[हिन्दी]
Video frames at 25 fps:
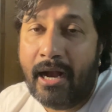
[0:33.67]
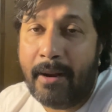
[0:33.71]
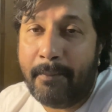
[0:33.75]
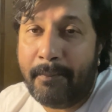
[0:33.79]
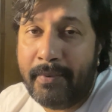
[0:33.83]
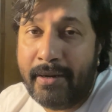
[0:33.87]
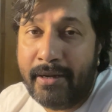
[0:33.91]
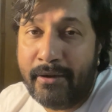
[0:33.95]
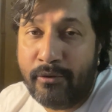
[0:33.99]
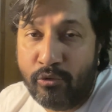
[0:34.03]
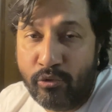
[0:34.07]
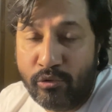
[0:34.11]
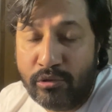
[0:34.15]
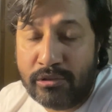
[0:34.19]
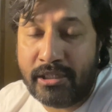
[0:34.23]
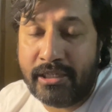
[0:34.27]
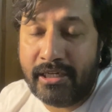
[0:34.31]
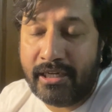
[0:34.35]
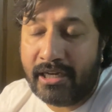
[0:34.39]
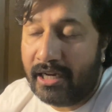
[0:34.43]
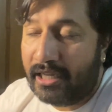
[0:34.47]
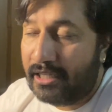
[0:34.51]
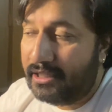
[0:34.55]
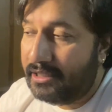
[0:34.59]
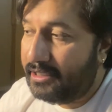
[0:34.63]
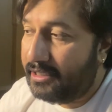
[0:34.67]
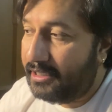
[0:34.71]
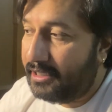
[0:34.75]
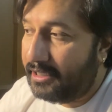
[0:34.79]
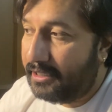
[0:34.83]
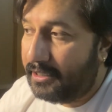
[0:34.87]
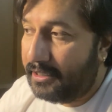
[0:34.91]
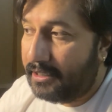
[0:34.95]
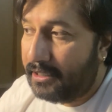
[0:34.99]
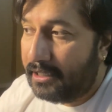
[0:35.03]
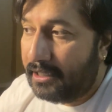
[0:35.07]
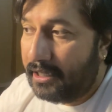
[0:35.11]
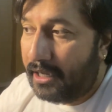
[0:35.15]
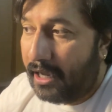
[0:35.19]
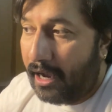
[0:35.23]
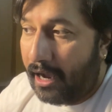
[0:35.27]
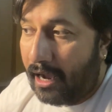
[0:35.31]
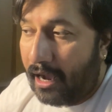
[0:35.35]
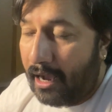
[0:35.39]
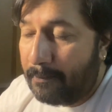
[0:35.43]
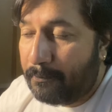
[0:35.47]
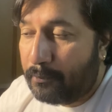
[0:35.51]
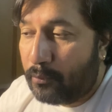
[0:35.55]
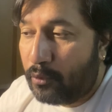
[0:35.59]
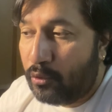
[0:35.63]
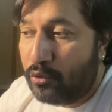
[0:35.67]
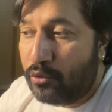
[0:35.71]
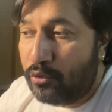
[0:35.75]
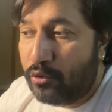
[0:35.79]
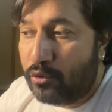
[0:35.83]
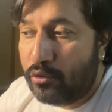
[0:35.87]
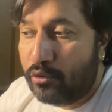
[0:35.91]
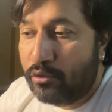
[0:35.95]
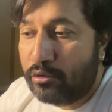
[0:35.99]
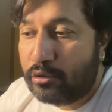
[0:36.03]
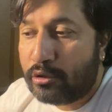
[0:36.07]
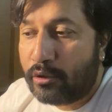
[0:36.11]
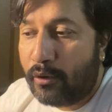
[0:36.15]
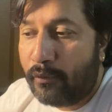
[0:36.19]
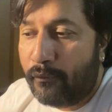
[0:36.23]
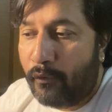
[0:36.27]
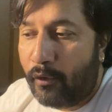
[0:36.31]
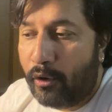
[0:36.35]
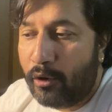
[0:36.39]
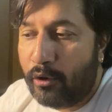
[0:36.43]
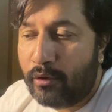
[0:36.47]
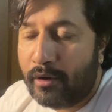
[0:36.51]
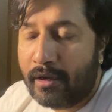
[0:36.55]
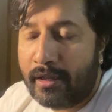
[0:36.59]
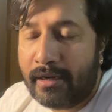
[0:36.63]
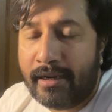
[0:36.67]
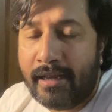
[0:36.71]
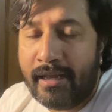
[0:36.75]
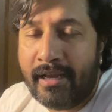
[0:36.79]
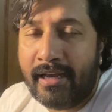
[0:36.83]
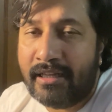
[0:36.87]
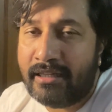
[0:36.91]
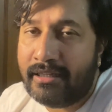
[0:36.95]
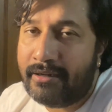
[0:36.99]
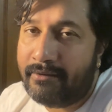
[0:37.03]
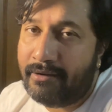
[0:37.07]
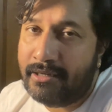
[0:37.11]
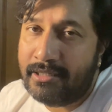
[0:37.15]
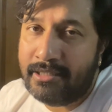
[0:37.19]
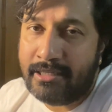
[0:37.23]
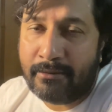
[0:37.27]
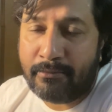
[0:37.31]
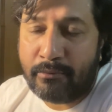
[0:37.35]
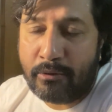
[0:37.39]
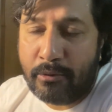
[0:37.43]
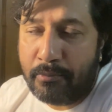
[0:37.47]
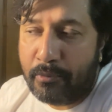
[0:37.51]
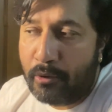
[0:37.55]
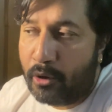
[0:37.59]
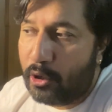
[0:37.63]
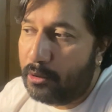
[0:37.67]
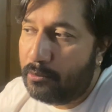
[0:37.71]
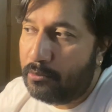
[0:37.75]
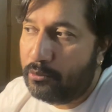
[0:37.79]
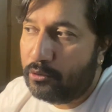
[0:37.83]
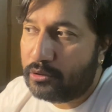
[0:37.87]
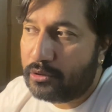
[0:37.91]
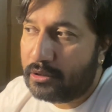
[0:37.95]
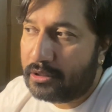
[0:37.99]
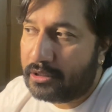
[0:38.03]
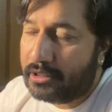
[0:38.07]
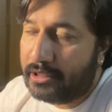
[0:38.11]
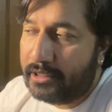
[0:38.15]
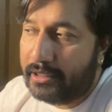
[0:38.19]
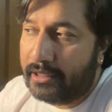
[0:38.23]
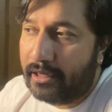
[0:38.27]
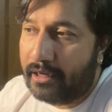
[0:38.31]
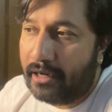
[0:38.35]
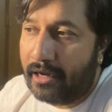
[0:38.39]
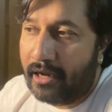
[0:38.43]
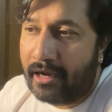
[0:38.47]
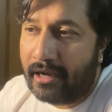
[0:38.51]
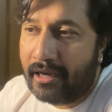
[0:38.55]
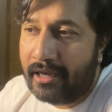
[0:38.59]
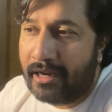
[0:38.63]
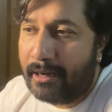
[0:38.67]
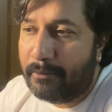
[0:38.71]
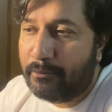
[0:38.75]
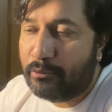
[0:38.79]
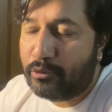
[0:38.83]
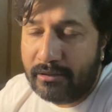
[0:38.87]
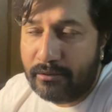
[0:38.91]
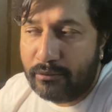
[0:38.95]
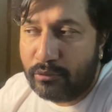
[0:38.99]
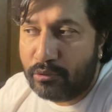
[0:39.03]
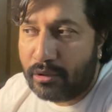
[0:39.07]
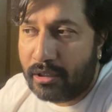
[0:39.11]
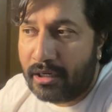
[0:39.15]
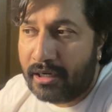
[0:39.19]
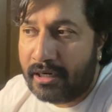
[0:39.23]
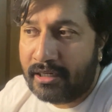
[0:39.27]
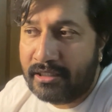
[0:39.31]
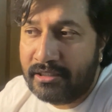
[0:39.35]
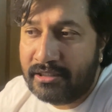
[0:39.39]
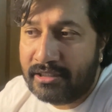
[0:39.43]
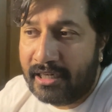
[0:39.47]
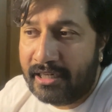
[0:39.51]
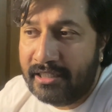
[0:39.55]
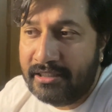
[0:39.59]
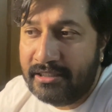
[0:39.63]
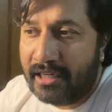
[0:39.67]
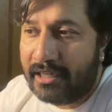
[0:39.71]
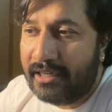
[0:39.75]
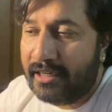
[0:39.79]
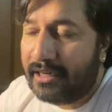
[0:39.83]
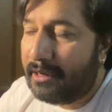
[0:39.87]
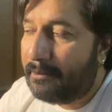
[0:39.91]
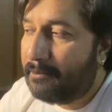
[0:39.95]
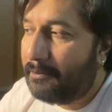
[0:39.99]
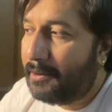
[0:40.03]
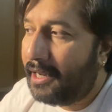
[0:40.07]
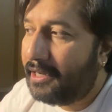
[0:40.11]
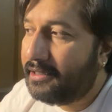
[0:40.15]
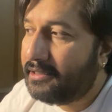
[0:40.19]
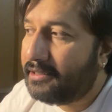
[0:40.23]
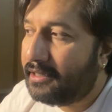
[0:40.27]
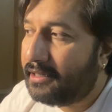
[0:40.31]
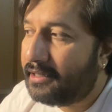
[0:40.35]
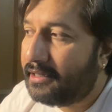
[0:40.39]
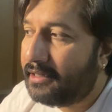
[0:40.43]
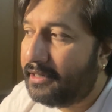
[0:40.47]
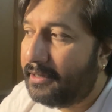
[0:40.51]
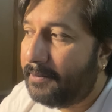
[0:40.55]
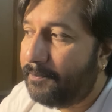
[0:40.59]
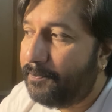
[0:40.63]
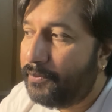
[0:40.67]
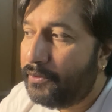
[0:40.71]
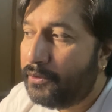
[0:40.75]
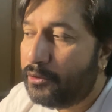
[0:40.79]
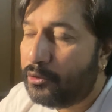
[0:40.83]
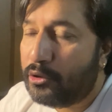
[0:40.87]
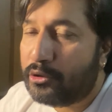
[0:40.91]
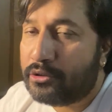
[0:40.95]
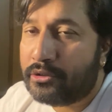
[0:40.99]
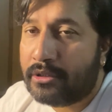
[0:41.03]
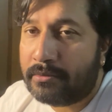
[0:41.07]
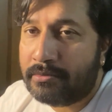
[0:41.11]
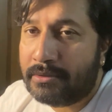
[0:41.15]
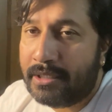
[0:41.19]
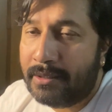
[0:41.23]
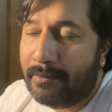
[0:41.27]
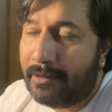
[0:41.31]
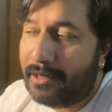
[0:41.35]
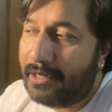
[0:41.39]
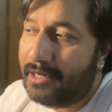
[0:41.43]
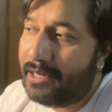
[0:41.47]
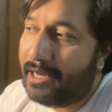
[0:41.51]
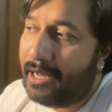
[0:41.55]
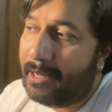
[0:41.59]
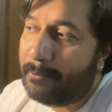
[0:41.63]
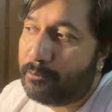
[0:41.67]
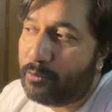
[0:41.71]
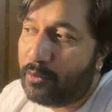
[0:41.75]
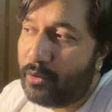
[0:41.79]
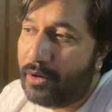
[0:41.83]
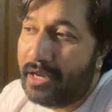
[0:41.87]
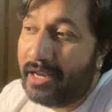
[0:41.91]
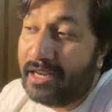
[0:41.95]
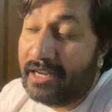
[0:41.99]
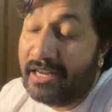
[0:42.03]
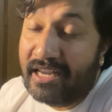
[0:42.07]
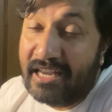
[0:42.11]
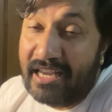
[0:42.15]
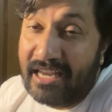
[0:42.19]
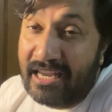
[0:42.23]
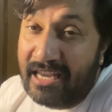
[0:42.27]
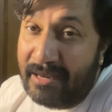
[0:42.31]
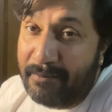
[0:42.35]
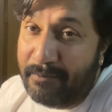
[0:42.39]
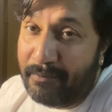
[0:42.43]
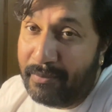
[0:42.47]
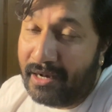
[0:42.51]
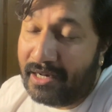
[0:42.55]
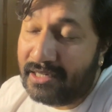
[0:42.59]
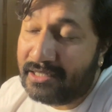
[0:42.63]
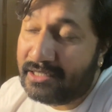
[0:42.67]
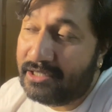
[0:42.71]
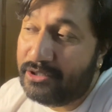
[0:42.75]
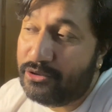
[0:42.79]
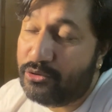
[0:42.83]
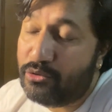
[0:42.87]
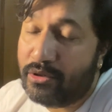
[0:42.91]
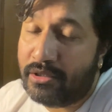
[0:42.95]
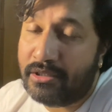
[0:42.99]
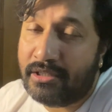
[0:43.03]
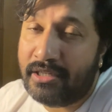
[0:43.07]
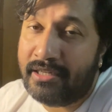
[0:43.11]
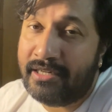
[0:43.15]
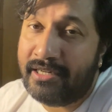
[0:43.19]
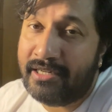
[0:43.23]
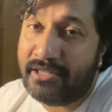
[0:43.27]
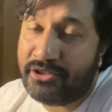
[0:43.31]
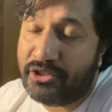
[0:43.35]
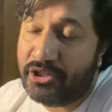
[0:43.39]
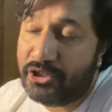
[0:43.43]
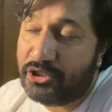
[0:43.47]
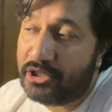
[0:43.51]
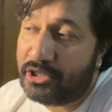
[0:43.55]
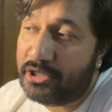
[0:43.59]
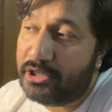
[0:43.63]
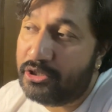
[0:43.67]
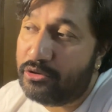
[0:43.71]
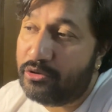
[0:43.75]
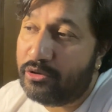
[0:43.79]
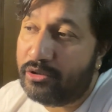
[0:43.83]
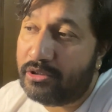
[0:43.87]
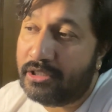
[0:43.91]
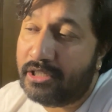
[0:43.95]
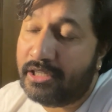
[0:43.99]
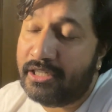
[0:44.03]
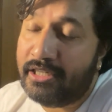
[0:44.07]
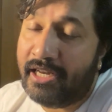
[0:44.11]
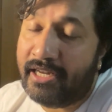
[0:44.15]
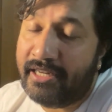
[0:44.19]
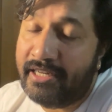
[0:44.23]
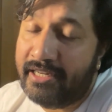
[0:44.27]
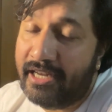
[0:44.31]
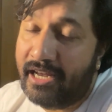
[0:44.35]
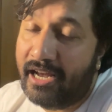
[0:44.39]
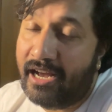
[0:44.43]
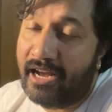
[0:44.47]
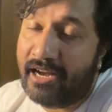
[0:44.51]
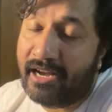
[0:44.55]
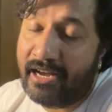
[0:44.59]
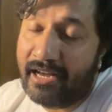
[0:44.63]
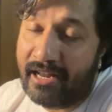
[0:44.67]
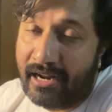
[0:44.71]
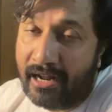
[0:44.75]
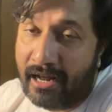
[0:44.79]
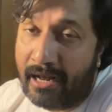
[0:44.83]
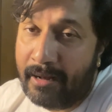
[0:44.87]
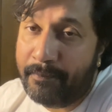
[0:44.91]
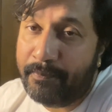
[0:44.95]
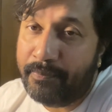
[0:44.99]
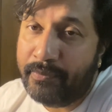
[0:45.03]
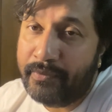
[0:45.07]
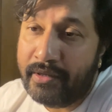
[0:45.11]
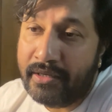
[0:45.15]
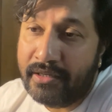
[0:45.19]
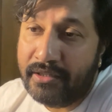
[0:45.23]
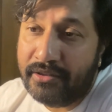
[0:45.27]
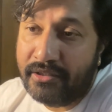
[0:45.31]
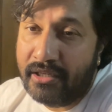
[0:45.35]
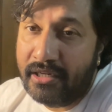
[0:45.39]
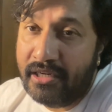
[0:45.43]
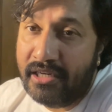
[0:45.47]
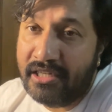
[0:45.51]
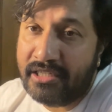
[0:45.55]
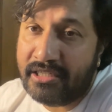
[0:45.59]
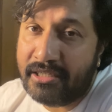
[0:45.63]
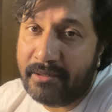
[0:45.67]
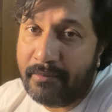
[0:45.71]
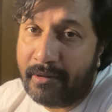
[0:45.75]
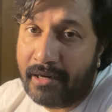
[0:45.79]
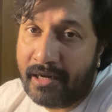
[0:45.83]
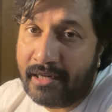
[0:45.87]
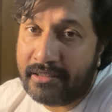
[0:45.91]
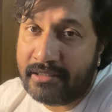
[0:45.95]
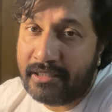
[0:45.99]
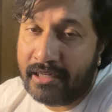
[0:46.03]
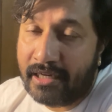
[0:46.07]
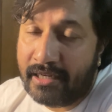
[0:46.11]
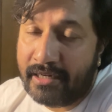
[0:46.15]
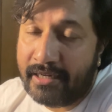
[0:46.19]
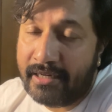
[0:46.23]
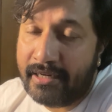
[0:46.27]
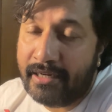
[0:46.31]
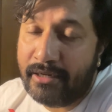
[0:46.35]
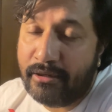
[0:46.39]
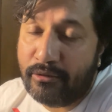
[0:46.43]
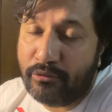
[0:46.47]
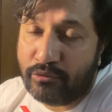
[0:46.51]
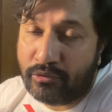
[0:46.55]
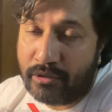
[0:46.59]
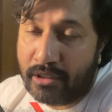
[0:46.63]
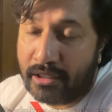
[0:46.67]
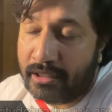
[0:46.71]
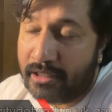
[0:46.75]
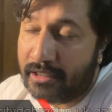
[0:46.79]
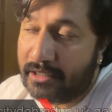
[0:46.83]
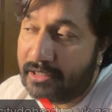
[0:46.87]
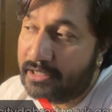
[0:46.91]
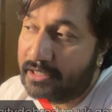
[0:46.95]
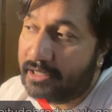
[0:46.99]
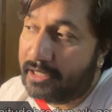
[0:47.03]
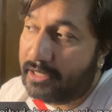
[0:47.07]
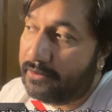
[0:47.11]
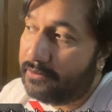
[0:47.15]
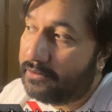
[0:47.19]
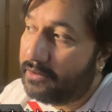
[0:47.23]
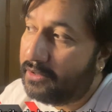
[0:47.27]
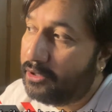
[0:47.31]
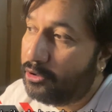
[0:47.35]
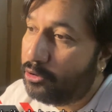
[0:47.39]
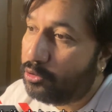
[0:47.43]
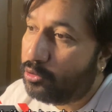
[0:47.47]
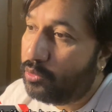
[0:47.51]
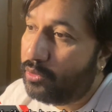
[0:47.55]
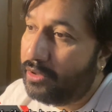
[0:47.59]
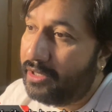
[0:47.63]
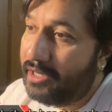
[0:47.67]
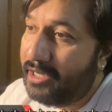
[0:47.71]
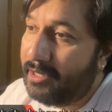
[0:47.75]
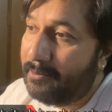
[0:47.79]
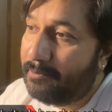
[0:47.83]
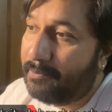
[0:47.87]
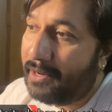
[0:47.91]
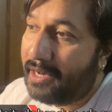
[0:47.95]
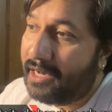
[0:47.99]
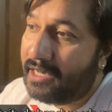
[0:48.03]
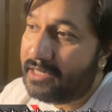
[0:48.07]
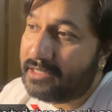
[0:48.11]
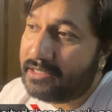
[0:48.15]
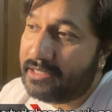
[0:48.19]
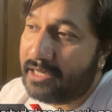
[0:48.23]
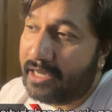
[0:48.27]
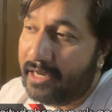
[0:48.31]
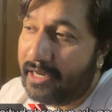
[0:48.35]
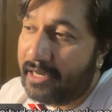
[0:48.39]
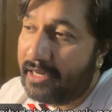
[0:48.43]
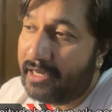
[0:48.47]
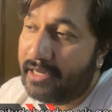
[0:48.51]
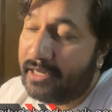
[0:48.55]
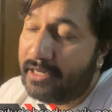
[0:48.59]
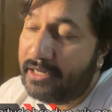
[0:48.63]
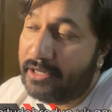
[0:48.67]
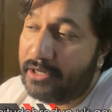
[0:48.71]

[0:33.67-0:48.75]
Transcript: अपने रूल्स निकाल दिए हैं आपको उन रूल्स को फॉलो करना है अदरवाइज आपको प्रॉब्लम हो सकती है अगर आप उत्तराखंड साइड जाने का प्लान कर रहे हैं तो सबसे पहले आपको एक ई पास की जरूरत है रजिस्ट्रेशन की जरूरत है यानी अगर आप दिल्ली से बाहर जा रहे हैं उत्तराखंड की तरफ तो ई पास है